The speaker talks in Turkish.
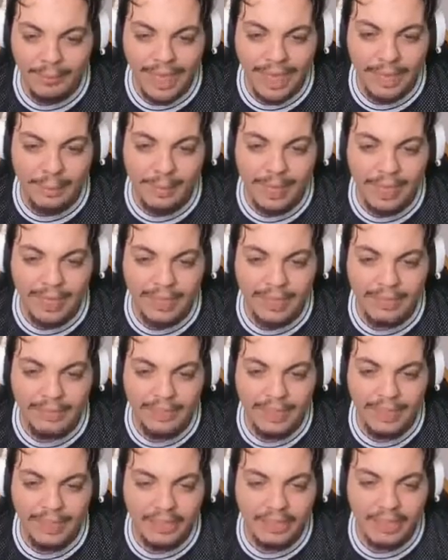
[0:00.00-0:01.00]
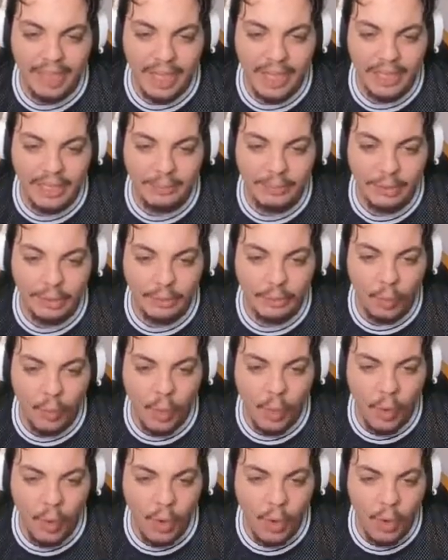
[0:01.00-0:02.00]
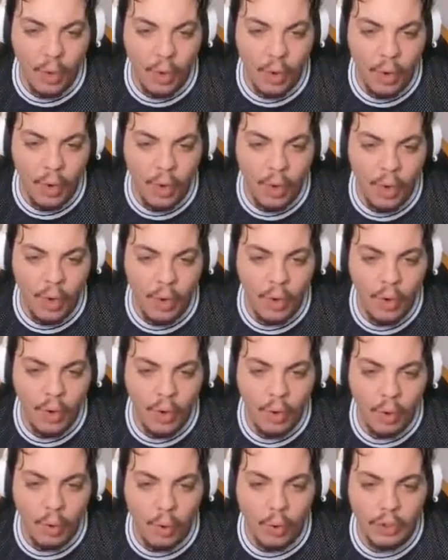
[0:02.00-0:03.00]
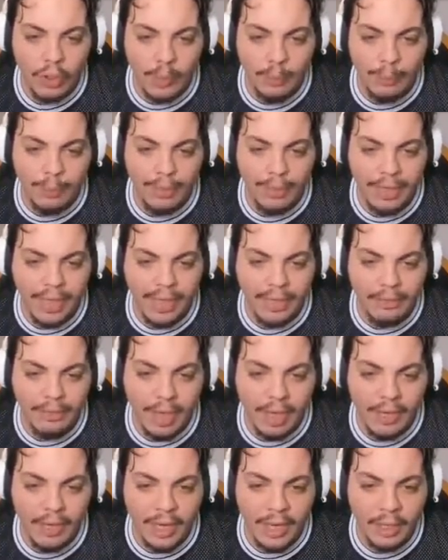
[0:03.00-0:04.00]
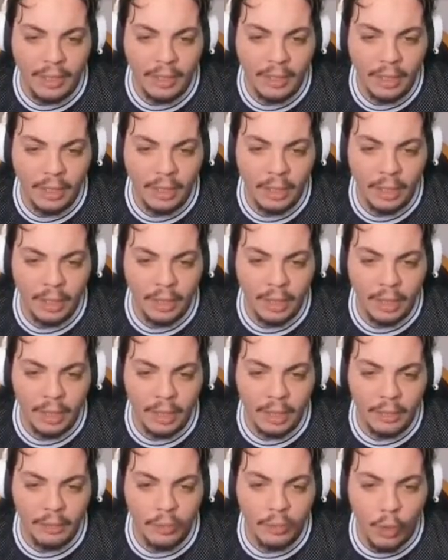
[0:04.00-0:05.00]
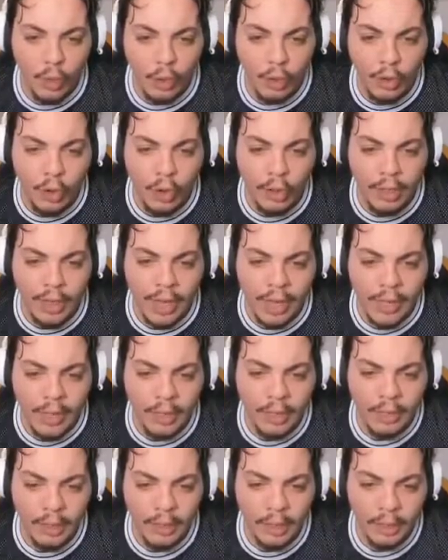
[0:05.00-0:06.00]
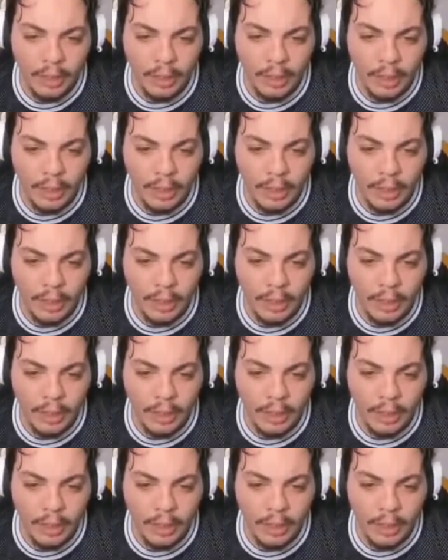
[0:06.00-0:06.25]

Hocam takım arkadaşlarını da çağırır mısın? Oo! O da panayı var lan. Ne oluyor lan?